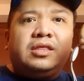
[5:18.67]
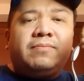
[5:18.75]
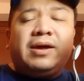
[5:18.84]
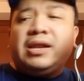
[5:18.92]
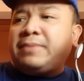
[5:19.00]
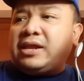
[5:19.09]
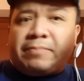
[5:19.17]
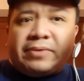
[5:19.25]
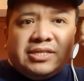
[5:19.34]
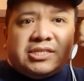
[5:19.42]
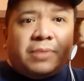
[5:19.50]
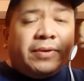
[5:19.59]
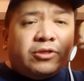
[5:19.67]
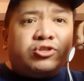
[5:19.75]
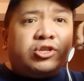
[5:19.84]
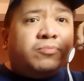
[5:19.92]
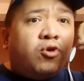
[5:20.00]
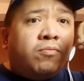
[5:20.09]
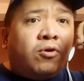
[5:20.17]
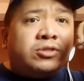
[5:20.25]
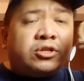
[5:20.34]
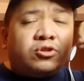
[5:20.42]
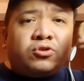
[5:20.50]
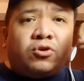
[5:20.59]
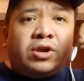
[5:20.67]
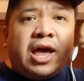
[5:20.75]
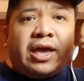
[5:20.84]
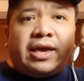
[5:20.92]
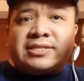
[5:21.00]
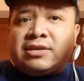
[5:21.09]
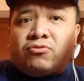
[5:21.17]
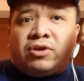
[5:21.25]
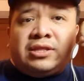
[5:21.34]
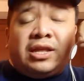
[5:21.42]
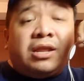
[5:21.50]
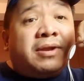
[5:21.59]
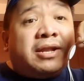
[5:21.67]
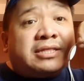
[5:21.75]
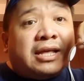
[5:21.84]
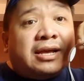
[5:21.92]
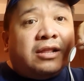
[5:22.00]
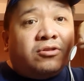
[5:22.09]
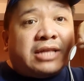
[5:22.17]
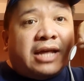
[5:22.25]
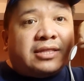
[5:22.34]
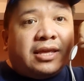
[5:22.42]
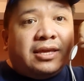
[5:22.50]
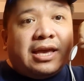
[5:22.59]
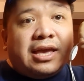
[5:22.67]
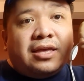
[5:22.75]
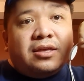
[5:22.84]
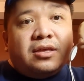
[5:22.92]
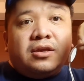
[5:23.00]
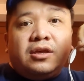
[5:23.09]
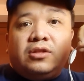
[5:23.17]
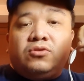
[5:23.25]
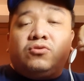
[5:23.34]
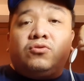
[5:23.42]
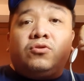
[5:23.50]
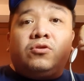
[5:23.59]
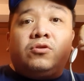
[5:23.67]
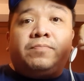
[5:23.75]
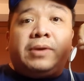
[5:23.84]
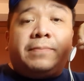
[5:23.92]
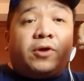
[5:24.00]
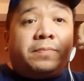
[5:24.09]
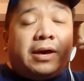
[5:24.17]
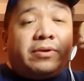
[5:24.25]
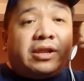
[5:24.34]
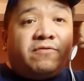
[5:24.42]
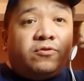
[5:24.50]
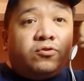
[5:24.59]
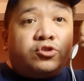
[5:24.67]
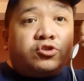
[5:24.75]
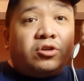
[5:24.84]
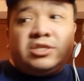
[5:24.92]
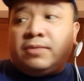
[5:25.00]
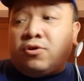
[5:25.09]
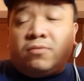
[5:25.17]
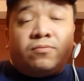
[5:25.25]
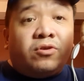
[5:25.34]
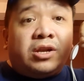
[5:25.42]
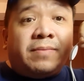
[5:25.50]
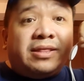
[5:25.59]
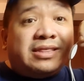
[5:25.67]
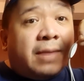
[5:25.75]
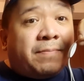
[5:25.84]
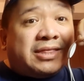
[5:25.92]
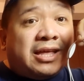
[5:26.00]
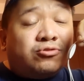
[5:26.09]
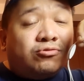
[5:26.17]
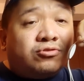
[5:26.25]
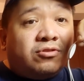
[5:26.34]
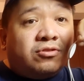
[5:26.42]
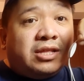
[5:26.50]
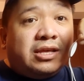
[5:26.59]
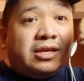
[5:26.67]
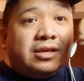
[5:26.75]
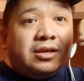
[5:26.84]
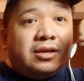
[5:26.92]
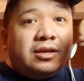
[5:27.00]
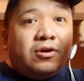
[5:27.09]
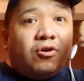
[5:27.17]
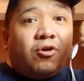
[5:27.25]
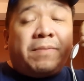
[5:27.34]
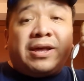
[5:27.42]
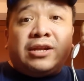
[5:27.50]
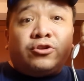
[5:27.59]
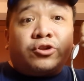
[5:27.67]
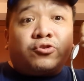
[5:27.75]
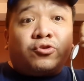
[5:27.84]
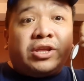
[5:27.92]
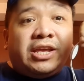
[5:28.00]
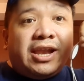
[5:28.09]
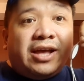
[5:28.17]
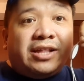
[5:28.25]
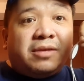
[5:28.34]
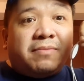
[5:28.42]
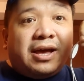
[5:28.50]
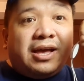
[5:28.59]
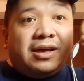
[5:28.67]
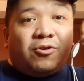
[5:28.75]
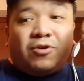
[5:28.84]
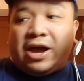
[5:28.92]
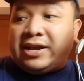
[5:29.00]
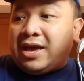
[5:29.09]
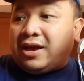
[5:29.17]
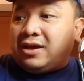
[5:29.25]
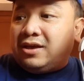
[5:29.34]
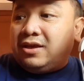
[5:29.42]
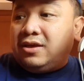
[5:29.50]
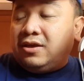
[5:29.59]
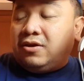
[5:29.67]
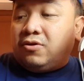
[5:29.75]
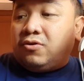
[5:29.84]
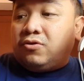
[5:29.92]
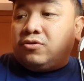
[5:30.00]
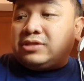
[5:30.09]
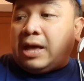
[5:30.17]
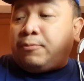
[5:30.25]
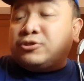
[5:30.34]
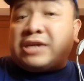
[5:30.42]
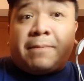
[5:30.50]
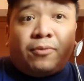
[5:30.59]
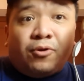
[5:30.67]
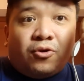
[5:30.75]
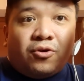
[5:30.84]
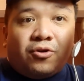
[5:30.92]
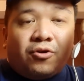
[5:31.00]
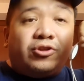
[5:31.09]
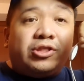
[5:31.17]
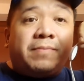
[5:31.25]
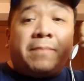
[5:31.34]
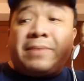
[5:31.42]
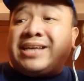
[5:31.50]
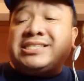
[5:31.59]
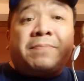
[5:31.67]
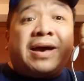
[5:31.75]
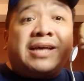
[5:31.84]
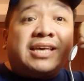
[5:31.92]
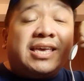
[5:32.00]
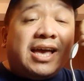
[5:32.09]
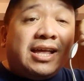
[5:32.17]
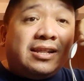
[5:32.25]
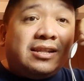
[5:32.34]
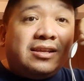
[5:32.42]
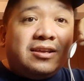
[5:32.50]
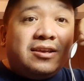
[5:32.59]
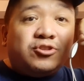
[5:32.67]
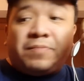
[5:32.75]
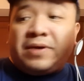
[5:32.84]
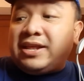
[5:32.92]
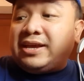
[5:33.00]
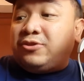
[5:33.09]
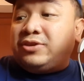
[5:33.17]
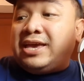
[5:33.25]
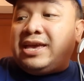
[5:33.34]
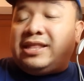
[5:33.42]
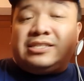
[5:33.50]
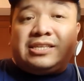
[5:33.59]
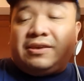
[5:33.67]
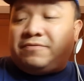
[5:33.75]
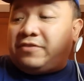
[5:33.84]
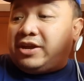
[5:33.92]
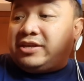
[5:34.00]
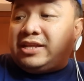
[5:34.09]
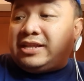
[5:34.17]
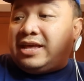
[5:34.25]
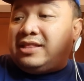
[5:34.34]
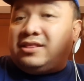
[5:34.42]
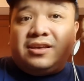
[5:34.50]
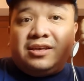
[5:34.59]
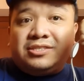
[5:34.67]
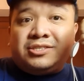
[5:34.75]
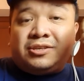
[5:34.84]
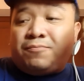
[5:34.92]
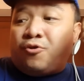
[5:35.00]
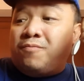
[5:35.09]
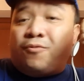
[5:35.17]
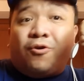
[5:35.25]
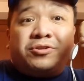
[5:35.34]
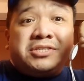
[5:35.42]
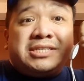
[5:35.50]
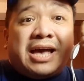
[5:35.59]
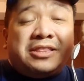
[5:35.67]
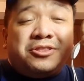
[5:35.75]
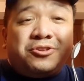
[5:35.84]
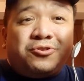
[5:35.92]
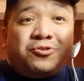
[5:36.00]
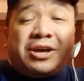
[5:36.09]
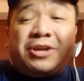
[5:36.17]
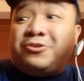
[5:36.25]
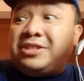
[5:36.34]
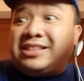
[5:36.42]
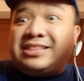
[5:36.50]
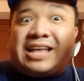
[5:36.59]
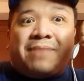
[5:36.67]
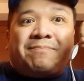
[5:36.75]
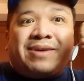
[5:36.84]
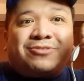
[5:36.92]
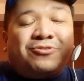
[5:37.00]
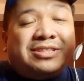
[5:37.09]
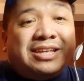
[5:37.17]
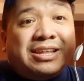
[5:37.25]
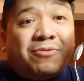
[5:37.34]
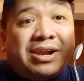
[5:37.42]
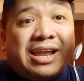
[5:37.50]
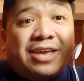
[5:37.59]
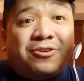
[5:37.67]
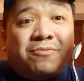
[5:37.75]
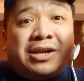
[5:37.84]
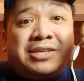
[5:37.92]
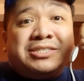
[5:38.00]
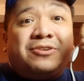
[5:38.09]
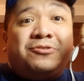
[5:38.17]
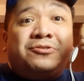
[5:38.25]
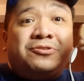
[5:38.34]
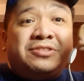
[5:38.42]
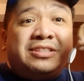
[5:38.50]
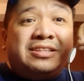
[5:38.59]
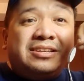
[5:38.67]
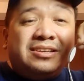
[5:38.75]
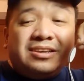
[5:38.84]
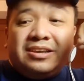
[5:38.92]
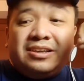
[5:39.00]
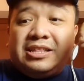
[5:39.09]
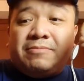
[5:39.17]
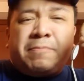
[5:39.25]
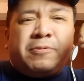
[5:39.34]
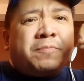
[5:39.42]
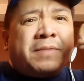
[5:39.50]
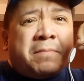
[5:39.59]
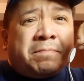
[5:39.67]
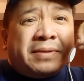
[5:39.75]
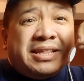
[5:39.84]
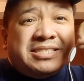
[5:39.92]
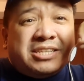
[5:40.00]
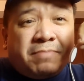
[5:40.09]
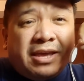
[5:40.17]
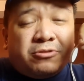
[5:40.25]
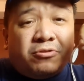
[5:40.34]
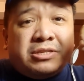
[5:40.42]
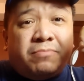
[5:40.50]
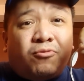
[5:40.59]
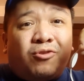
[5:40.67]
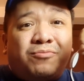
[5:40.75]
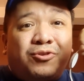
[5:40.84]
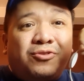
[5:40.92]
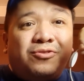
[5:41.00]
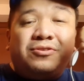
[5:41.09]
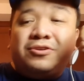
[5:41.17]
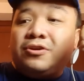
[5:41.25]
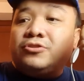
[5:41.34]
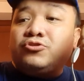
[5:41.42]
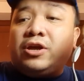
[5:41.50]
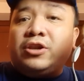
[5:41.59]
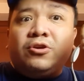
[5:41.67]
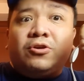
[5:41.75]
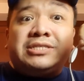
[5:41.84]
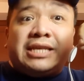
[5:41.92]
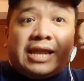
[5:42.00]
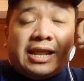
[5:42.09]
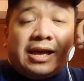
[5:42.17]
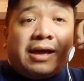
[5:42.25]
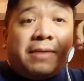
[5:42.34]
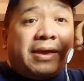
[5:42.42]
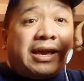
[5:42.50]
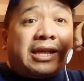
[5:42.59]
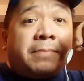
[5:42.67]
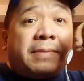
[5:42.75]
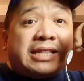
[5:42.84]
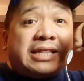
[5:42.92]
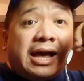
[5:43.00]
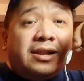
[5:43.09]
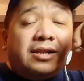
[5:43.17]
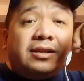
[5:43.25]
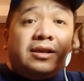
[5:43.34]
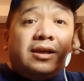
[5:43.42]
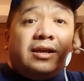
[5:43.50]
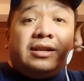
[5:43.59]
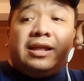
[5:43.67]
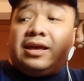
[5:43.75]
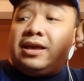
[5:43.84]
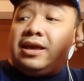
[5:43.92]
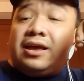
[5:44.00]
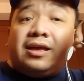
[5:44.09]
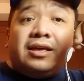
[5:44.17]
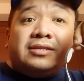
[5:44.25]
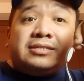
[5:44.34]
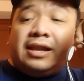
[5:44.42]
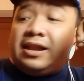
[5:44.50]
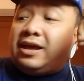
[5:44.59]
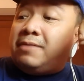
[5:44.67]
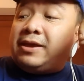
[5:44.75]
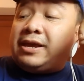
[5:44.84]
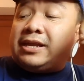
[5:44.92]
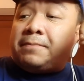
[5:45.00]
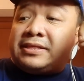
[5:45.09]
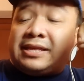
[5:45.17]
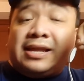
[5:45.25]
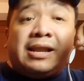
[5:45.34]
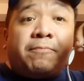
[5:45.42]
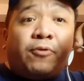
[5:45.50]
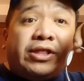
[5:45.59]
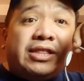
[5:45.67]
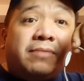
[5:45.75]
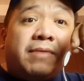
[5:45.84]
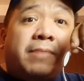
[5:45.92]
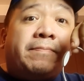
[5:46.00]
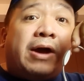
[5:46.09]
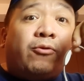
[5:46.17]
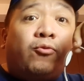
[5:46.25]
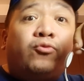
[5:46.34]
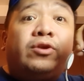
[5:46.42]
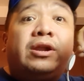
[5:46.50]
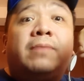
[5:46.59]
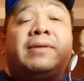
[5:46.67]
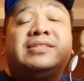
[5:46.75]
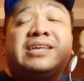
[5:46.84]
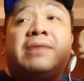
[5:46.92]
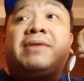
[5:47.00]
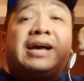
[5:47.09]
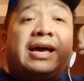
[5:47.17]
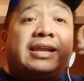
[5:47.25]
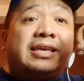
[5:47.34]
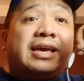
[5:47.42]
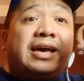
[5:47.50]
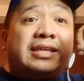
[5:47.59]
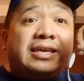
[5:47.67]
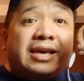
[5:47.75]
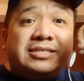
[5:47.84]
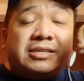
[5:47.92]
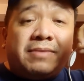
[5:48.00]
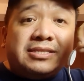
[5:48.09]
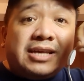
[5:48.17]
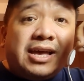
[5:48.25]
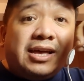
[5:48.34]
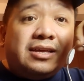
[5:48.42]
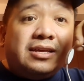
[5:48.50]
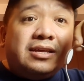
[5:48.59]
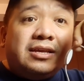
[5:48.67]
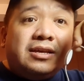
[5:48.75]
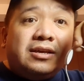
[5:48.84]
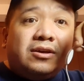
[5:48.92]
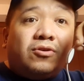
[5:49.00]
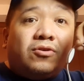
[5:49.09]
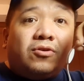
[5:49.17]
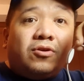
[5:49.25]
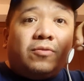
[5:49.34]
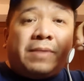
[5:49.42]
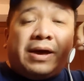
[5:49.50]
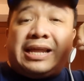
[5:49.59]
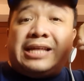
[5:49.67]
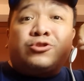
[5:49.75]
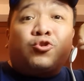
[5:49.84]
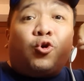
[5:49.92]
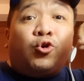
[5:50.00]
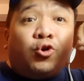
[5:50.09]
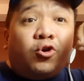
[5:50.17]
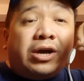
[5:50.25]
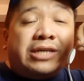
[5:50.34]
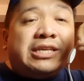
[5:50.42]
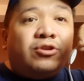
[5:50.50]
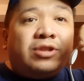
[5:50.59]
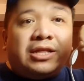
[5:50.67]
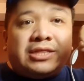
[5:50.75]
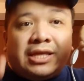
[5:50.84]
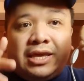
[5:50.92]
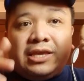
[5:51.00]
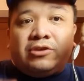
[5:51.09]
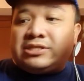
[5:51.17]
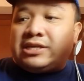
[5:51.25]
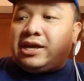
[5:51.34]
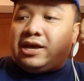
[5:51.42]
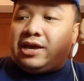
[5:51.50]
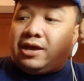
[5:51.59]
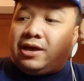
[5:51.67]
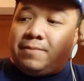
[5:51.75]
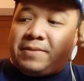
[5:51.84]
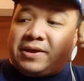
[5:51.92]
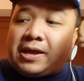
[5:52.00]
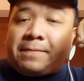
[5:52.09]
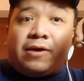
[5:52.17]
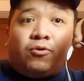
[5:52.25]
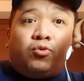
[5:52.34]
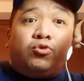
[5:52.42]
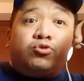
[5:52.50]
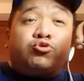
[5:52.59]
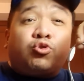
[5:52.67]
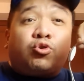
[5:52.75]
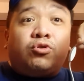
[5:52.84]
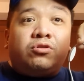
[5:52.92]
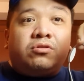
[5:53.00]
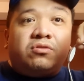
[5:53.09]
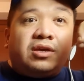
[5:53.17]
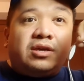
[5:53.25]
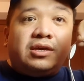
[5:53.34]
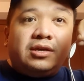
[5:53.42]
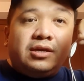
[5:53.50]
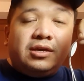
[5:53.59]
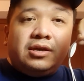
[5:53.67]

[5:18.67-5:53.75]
'Di ba? Na parang prinsipe itong si Bongbong sa totoo lang eh kasi kung hindi naman natanggal yung tatay niya nung People Power Revolution, si Bongbong naman dapat ang susunod eh. O parang North Korea lang, 'di ba? O anak. O tapos apo. O 'di ba? Pasa-pasa 'yan. So parang ganun yan, si Ferdinand, si Bongbong, si Sandro. Ganun lang dapat kung hindi nawala yung martial noon. 'Di ba? So parang prinsipe itong si Bongbong. So ano 'yun, sila lang ang may karapatan na sila lang ang may karapatan na pwedeng magpangulo ng bansa, maghari-harian sa bansa. O parang trono kasi 'yun ang tingin nyo sa pagkapangulo, trono eh.